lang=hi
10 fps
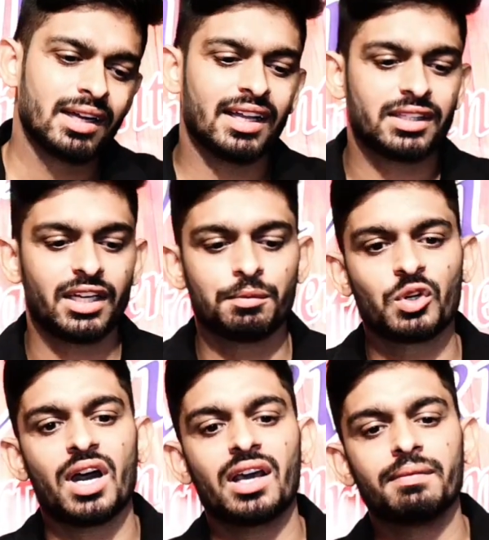र तेरी
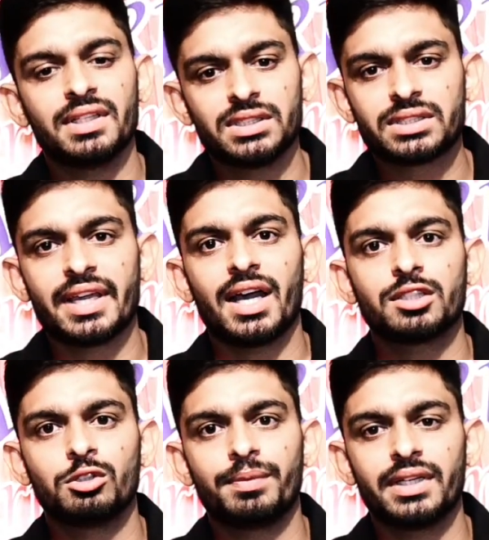बुखार में जिसके
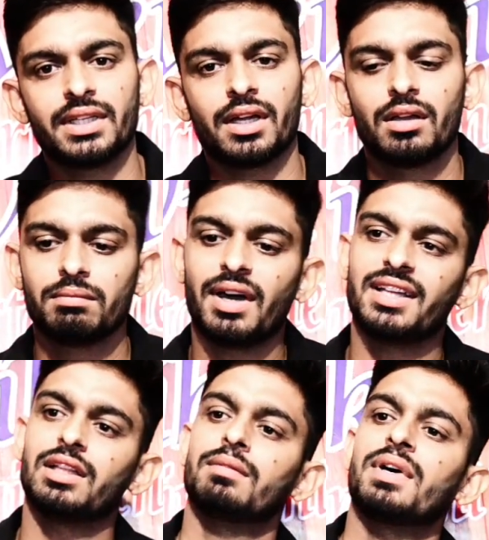आंसू पड़ जा
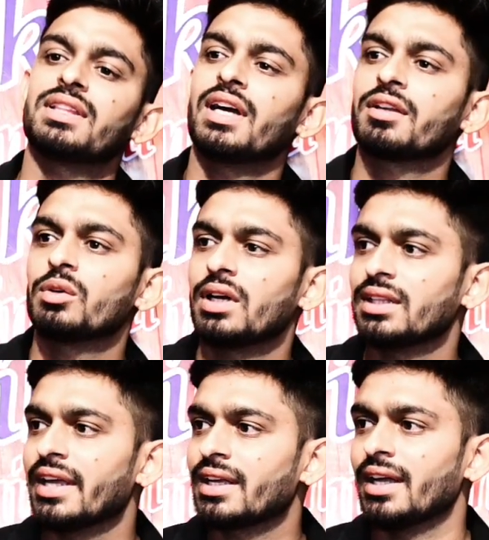भाई तन मरता क्यों कर
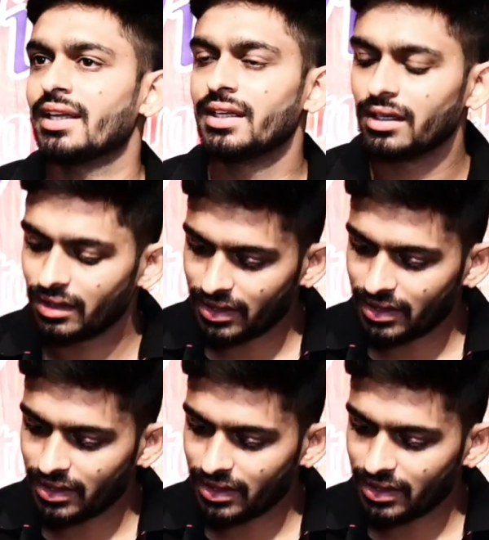देखेगी